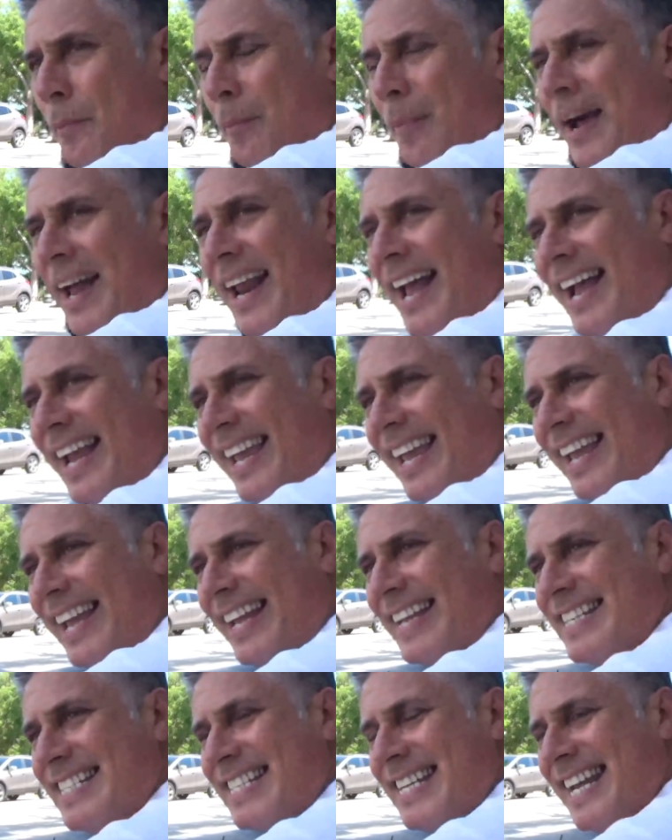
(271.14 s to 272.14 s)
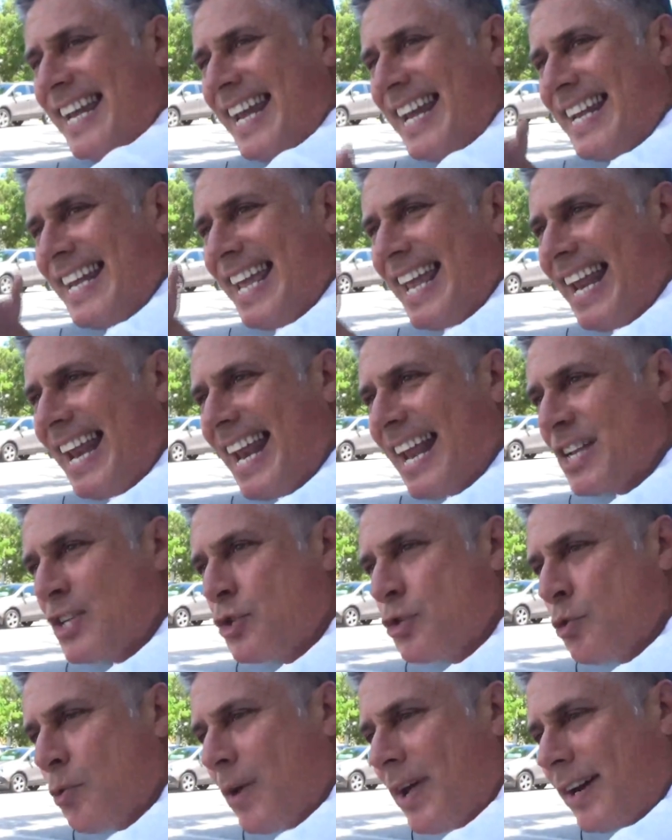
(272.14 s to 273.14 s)
Para que se genere la
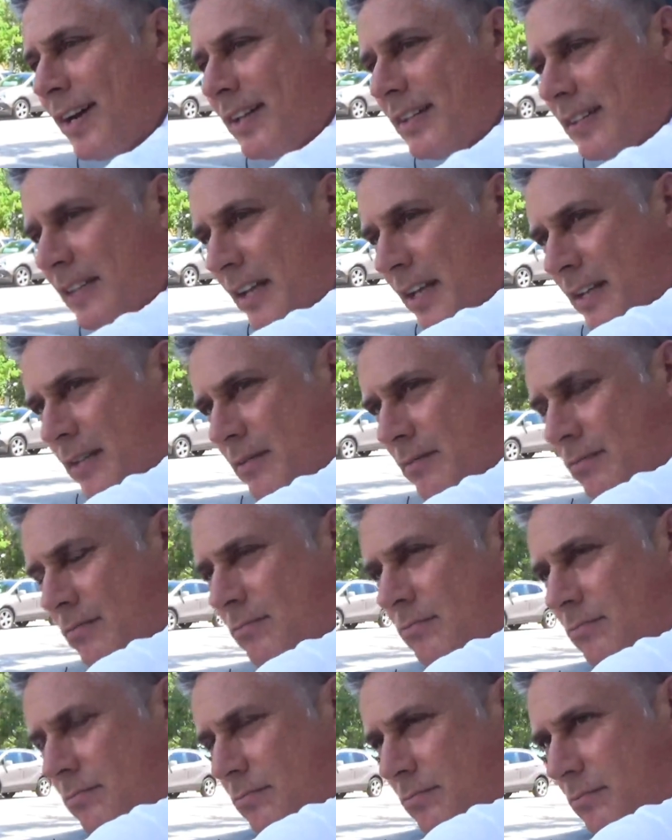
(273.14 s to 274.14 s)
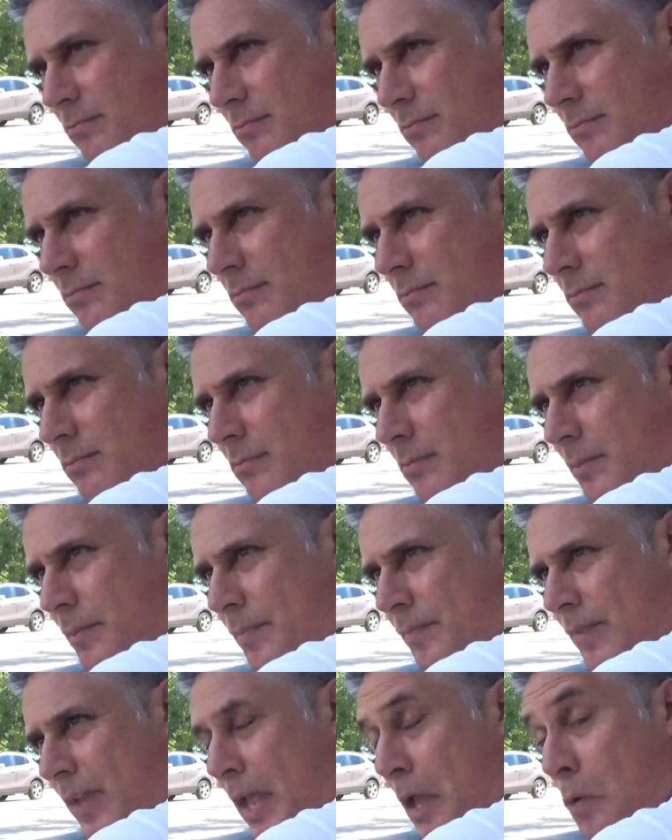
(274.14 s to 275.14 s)
suerte
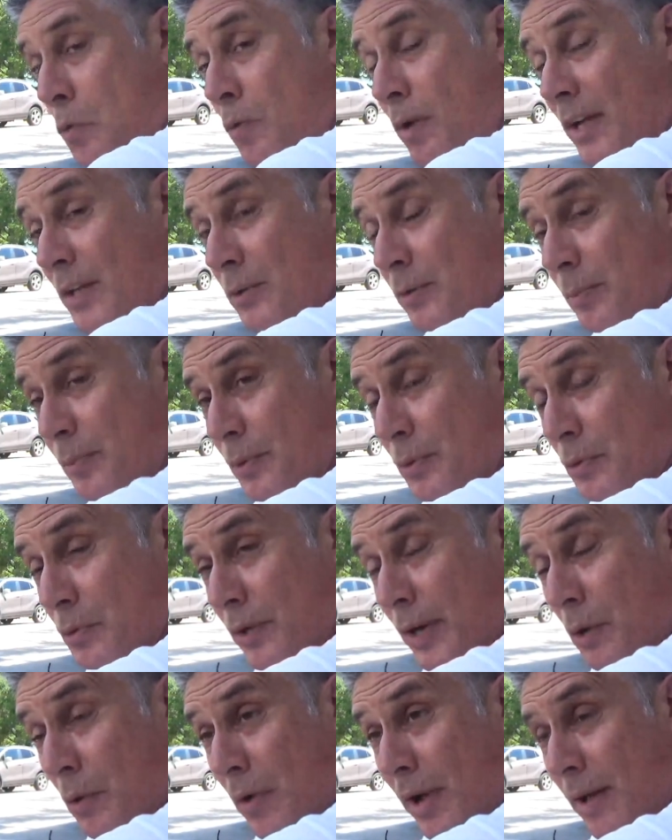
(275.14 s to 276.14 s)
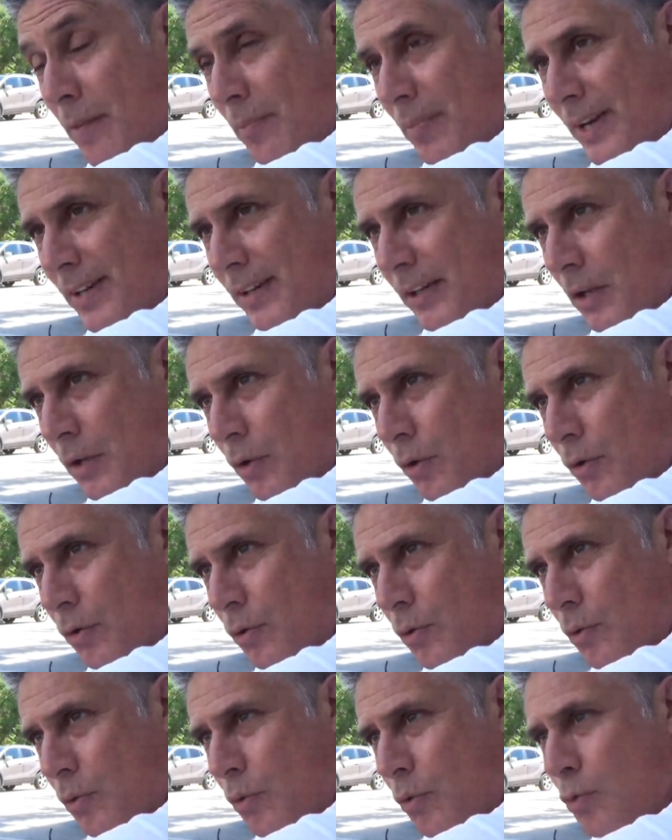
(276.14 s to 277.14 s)
en un entrepreneur, en un emprendedor,
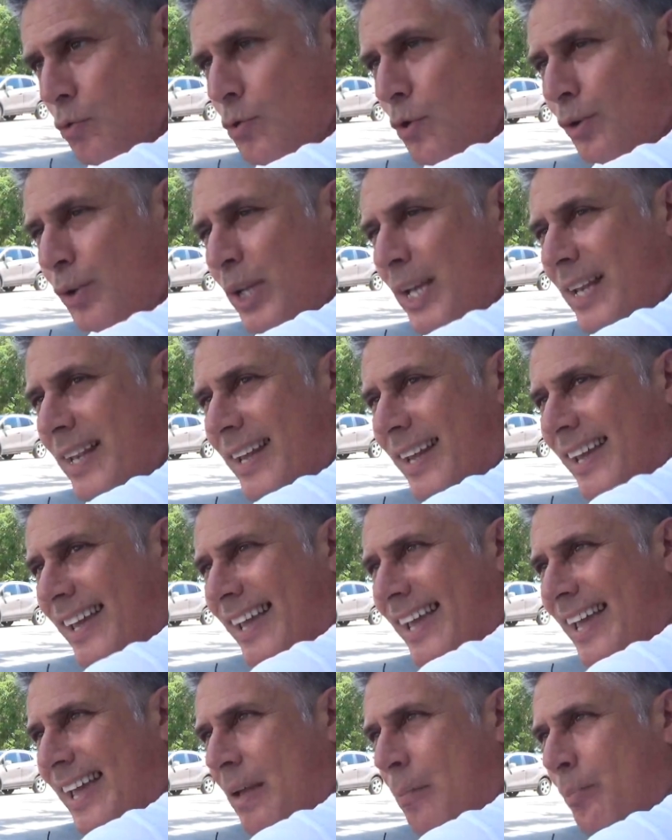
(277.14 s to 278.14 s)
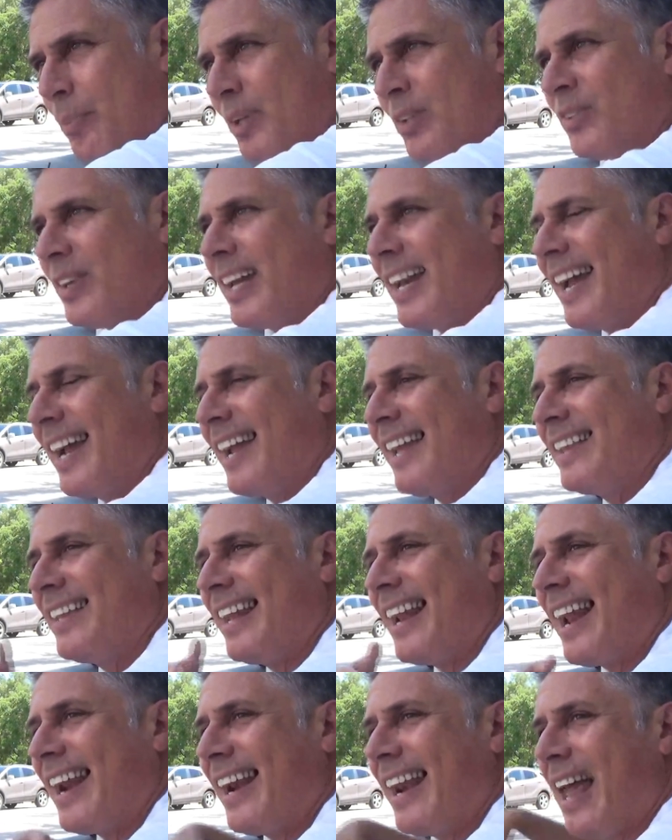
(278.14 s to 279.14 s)
uno tiene que empezar a
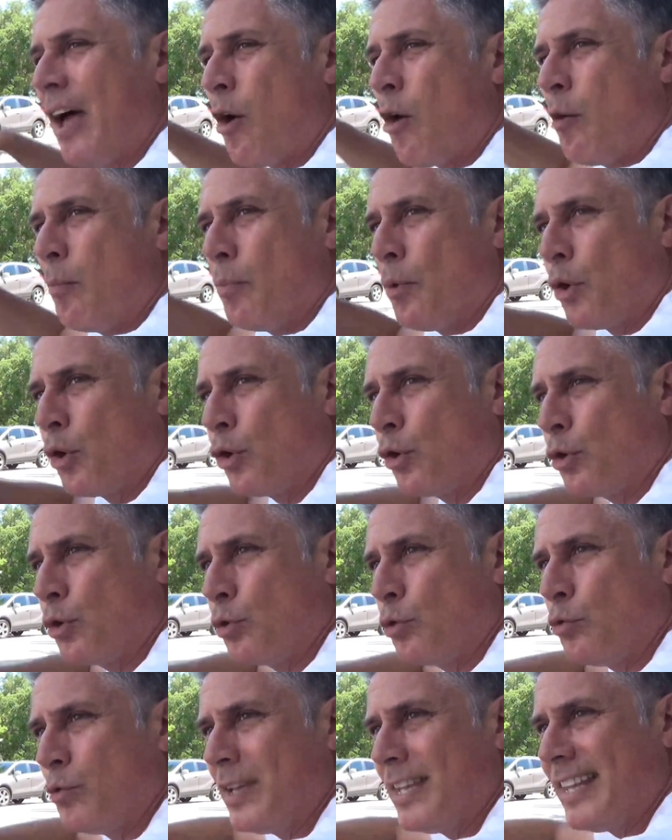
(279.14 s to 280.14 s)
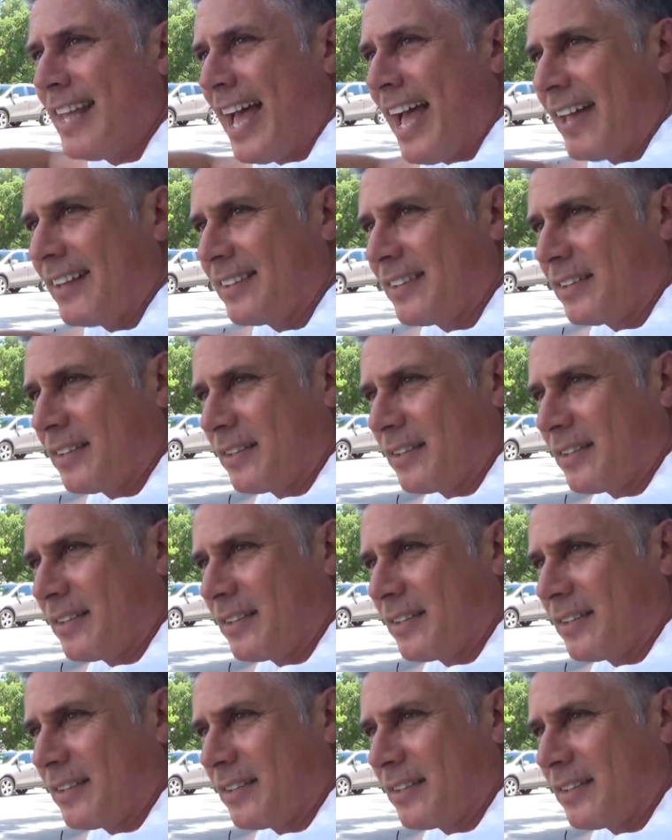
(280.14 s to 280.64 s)
generar la oportunidad.